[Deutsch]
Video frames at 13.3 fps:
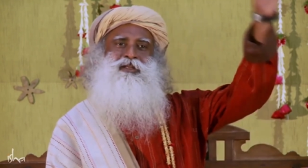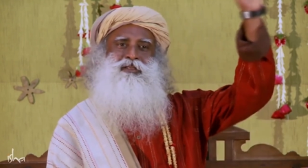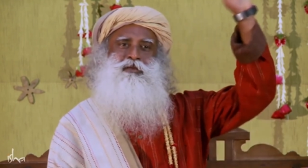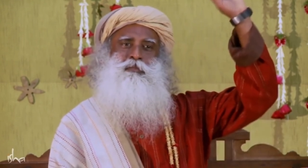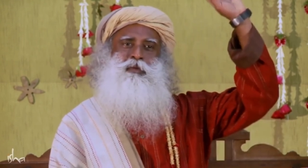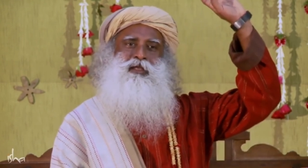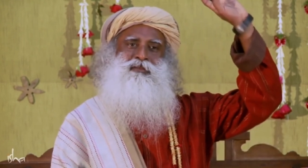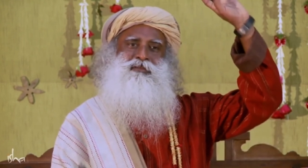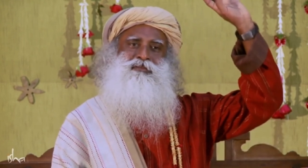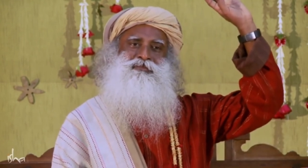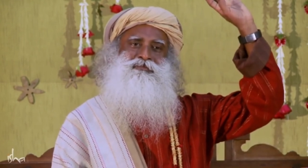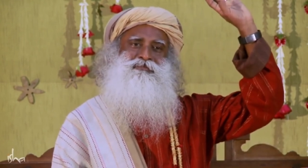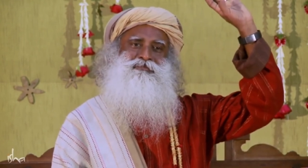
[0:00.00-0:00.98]
einen anderen
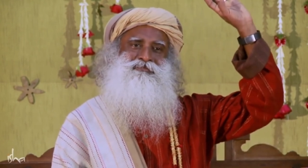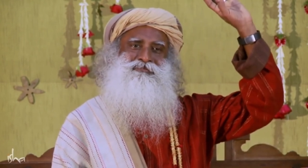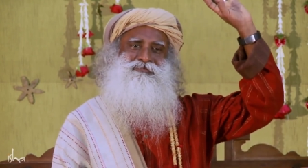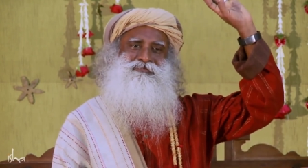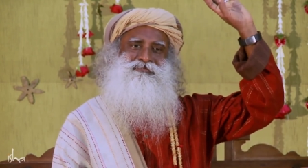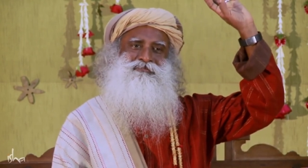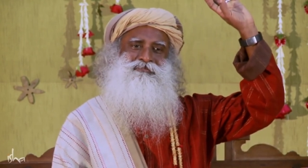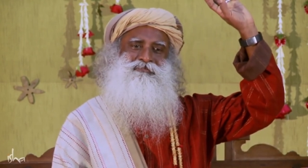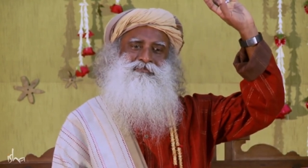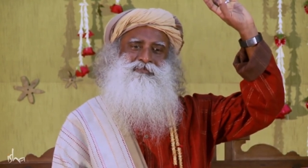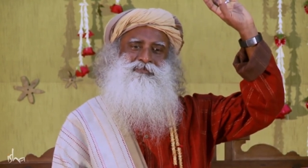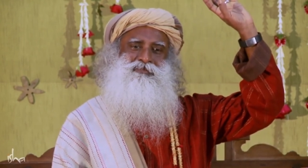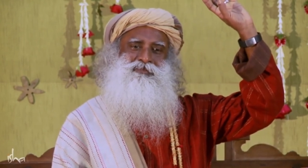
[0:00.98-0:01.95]
Weg,
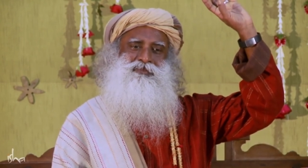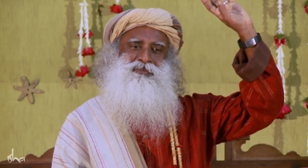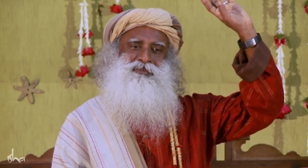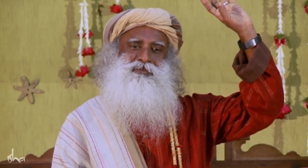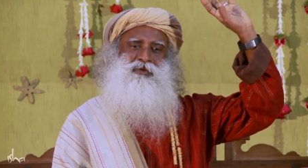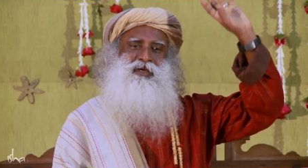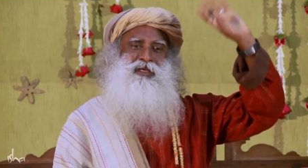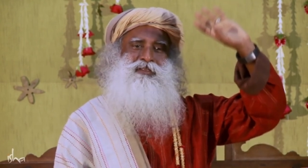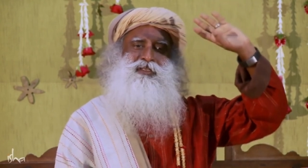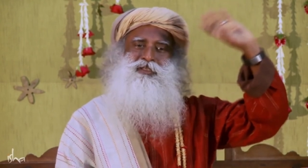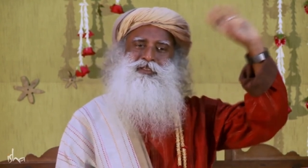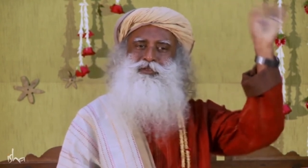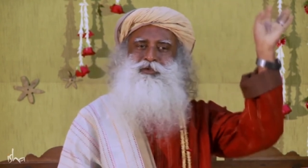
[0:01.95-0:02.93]
wo es